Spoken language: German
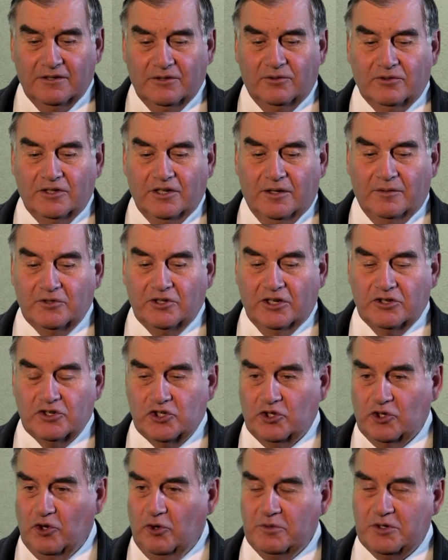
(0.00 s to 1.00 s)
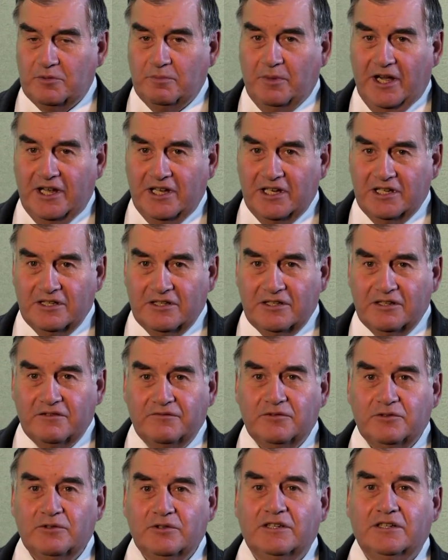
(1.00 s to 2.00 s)
und haben dann Stromspeicher
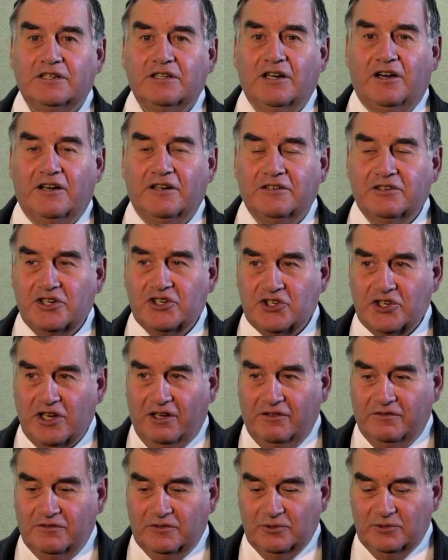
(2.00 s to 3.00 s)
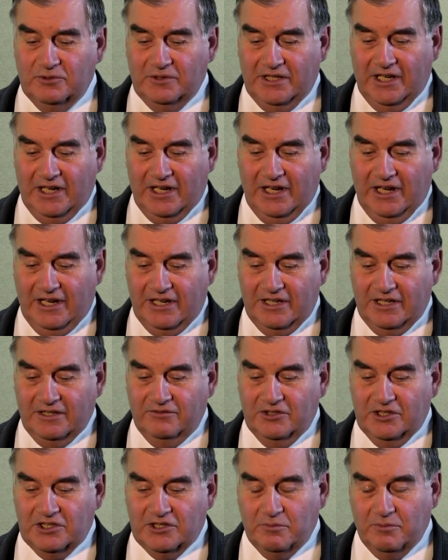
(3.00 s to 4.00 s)
dafür angeschafft und
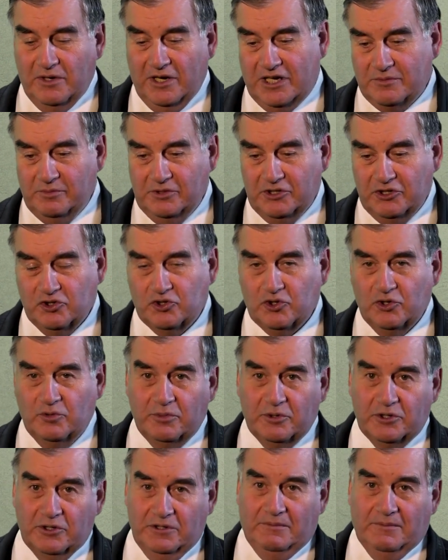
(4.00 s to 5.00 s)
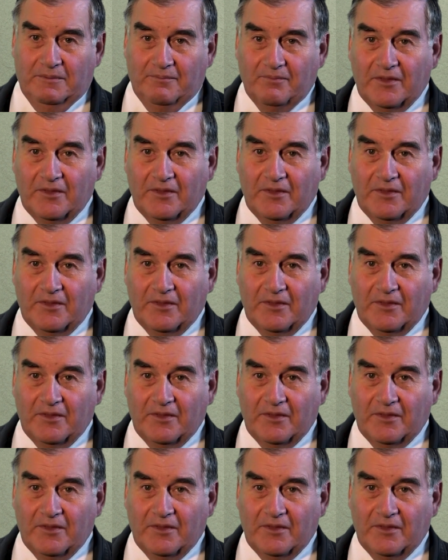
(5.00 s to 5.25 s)
dergleichen, wie zum Beispiel in Schönbrunn.